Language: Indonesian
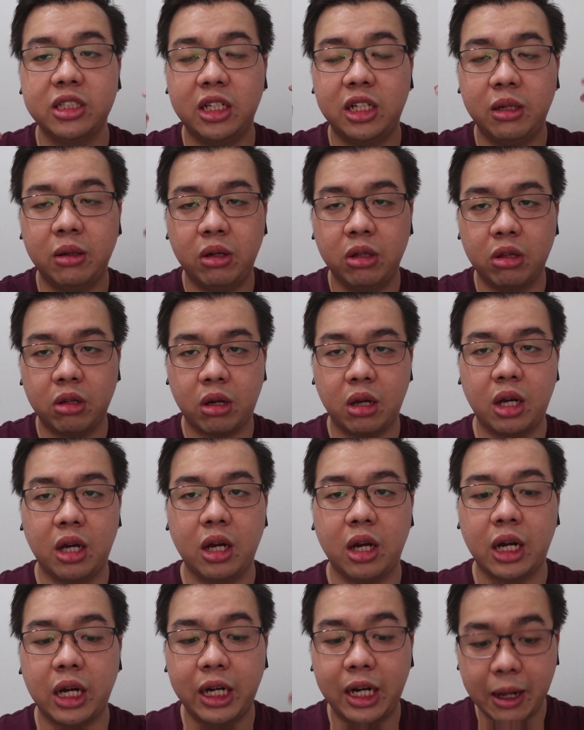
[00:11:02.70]
Jadi untuk
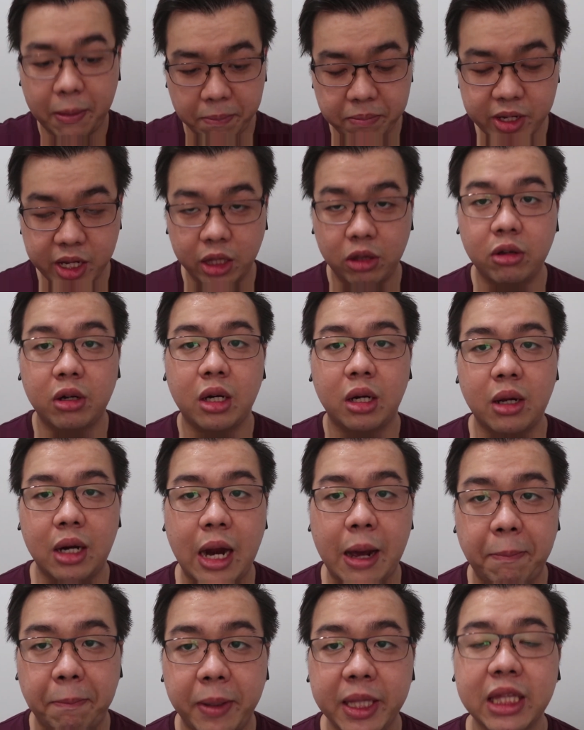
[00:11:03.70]
uh, kedapnya itu
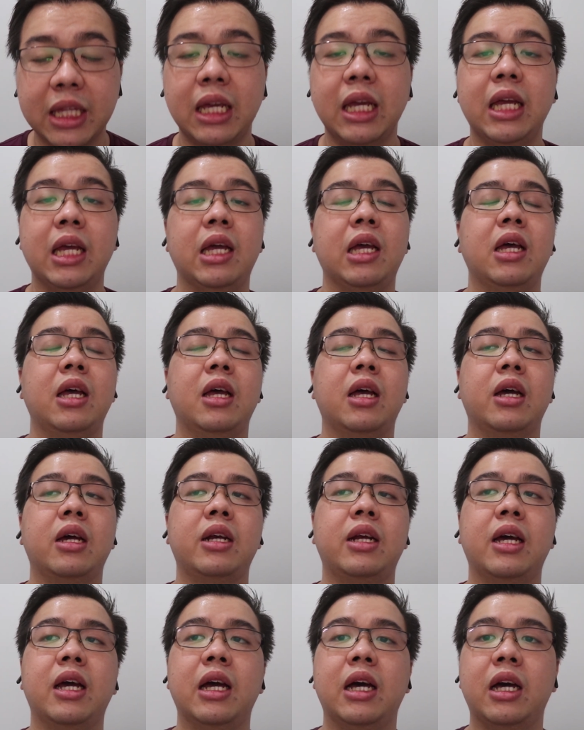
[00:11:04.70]
dapat
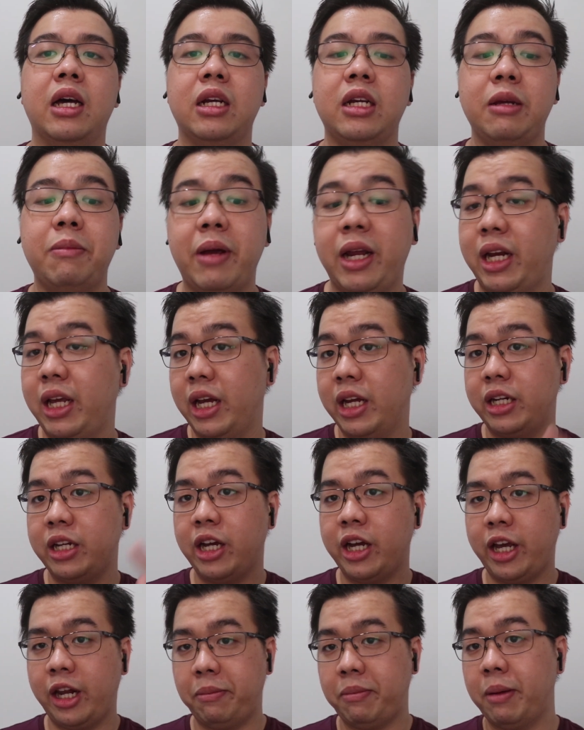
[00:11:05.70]
dan dibandingkan
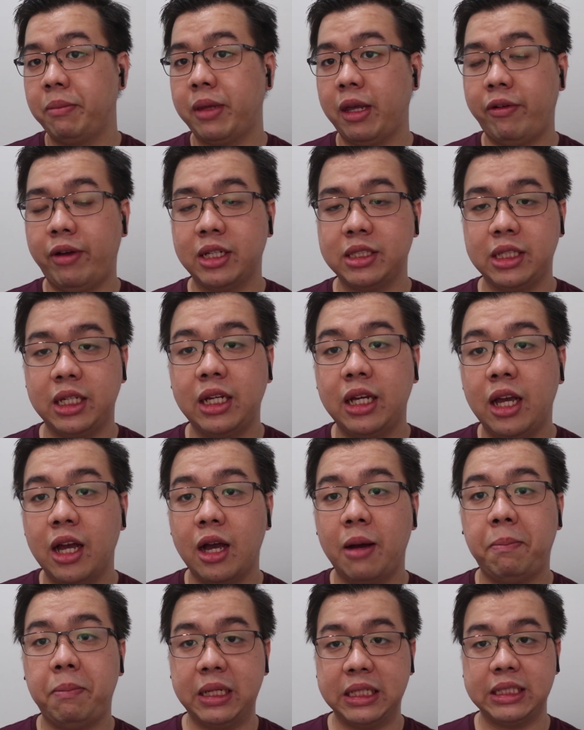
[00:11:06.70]
yang ear pump TWS
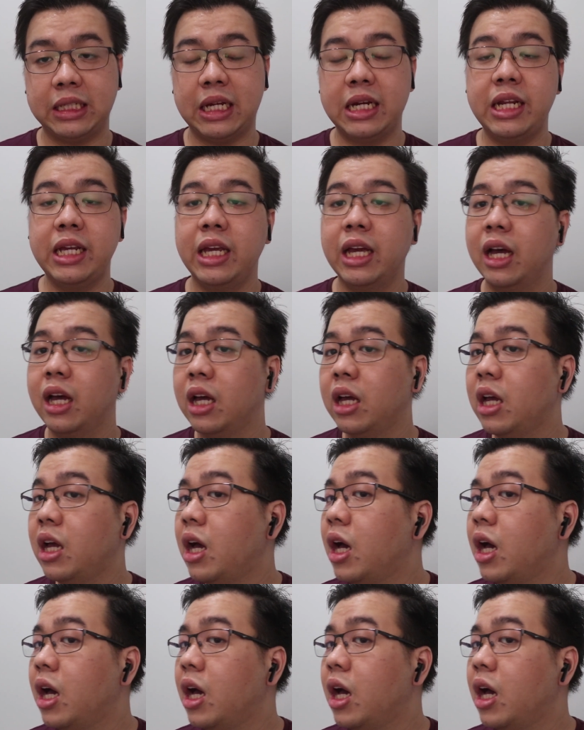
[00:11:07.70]
3 Plus tadi ya.